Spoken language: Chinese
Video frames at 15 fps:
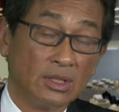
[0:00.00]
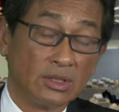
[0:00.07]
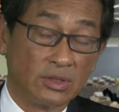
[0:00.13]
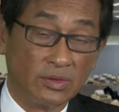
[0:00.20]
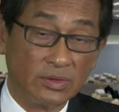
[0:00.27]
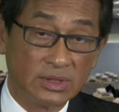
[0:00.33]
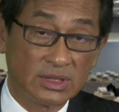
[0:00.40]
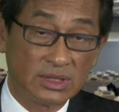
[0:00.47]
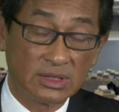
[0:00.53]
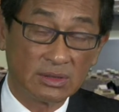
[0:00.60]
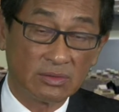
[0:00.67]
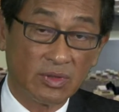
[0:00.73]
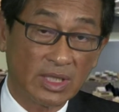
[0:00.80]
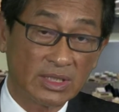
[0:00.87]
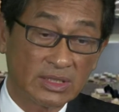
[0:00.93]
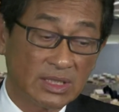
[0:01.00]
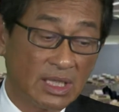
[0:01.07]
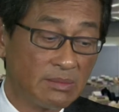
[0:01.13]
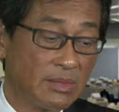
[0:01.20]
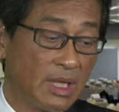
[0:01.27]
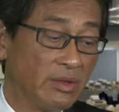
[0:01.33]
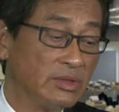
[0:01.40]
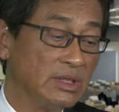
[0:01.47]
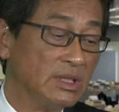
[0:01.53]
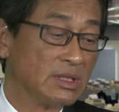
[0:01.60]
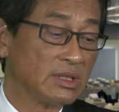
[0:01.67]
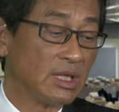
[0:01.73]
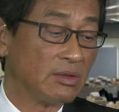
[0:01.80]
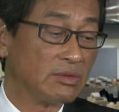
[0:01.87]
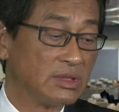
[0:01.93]
从四块三毛一
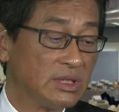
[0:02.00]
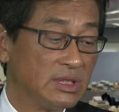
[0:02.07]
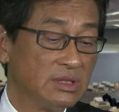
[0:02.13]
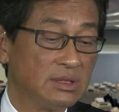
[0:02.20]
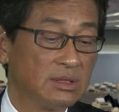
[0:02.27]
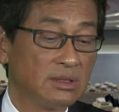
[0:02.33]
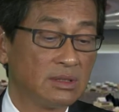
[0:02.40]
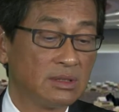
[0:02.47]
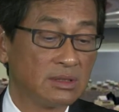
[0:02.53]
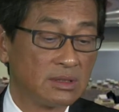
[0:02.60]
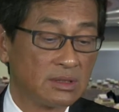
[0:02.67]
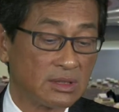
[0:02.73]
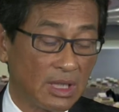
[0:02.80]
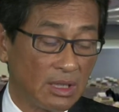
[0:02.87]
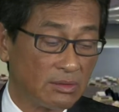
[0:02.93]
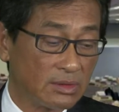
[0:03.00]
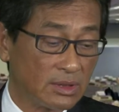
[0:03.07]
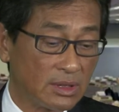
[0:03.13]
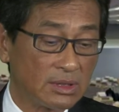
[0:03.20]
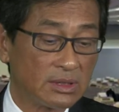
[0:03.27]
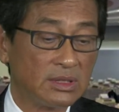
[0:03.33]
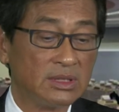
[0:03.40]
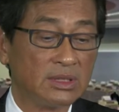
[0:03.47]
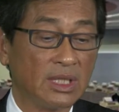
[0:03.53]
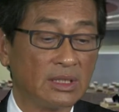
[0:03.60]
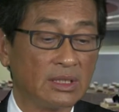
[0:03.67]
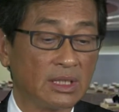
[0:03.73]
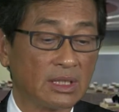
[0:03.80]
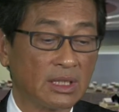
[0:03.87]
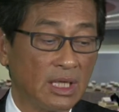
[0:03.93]
到今早今天
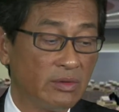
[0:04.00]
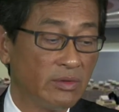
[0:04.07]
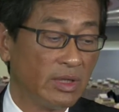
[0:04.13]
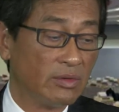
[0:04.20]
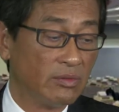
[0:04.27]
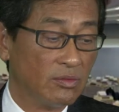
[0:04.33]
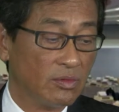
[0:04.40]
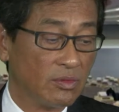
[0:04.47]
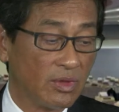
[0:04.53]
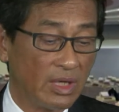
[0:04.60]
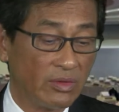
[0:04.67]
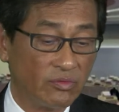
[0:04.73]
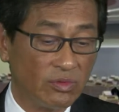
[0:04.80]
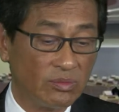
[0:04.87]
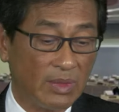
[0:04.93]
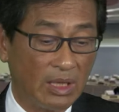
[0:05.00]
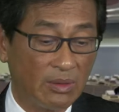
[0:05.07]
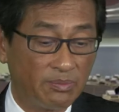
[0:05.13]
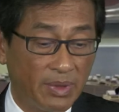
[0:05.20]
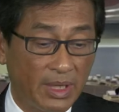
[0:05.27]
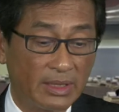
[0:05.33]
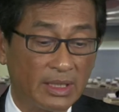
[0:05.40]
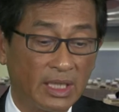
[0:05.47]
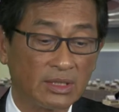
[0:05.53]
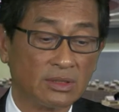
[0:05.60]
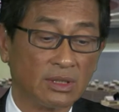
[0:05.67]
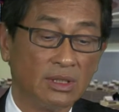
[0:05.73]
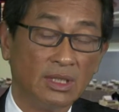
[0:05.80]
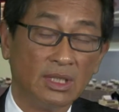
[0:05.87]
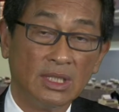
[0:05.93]
的高位五块五毛半来
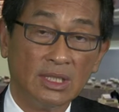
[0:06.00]
说，